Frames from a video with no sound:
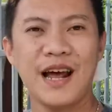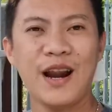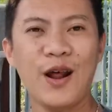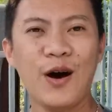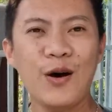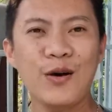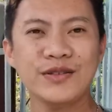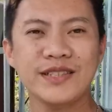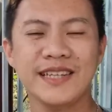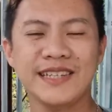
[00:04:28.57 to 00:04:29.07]

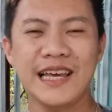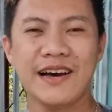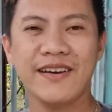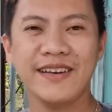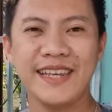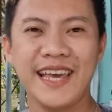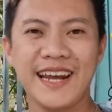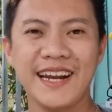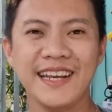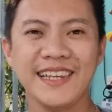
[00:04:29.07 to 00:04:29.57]
hello xin chào
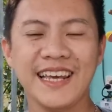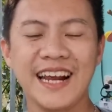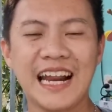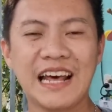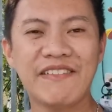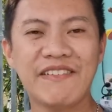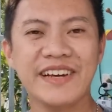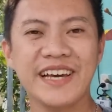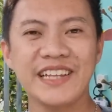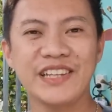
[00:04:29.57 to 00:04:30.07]
cả nhà đã trở
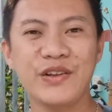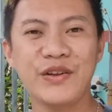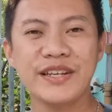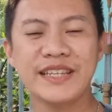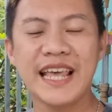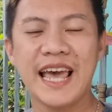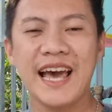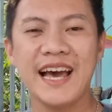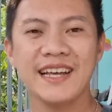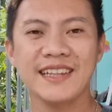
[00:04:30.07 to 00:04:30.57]
lại với kênh
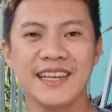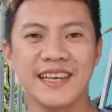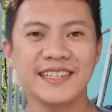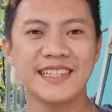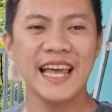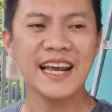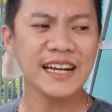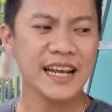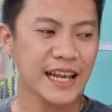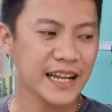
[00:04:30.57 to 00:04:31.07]
Unisa thì
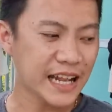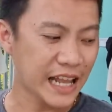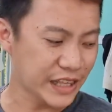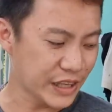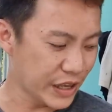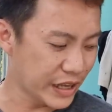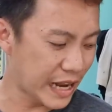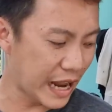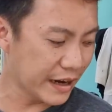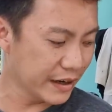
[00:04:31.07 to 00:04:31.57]
sáng nay là
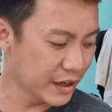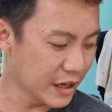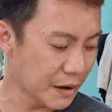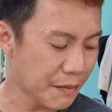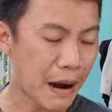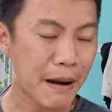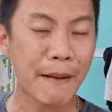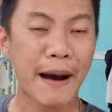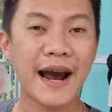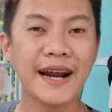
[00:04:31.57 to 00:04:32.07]
Di đã
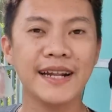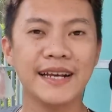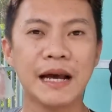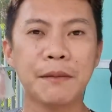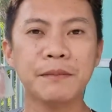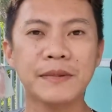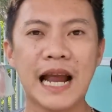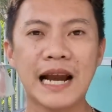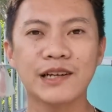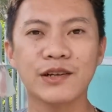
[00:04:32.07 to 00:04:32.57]
đưa bà bá đi
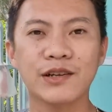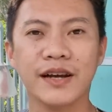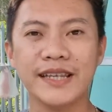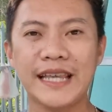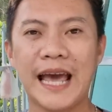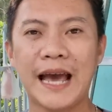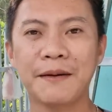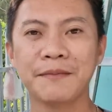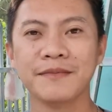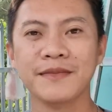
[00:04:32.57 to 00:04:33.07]
khám răng rồi cả
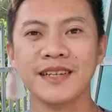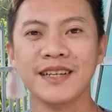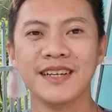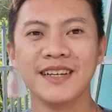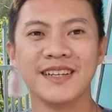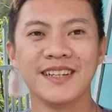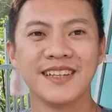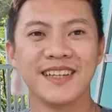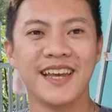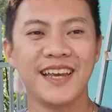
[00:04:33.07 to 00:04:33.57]
nhà
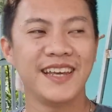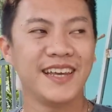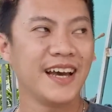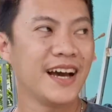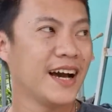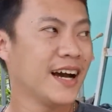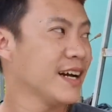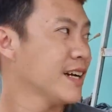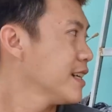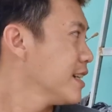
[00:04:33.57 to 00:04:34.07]
thì đúng
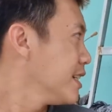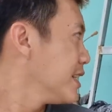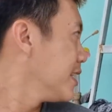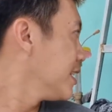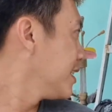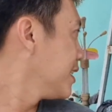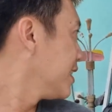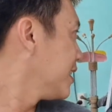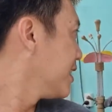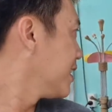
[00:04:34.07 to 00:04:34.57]
à,
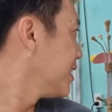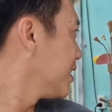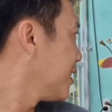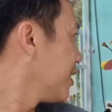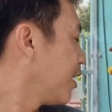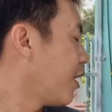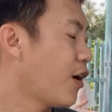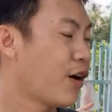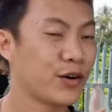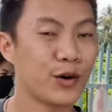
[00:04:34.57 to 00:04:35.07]

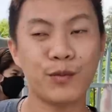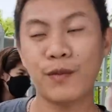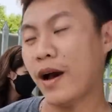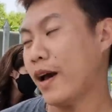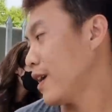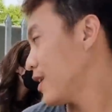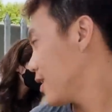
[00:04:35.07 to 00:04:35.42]
rồi đúng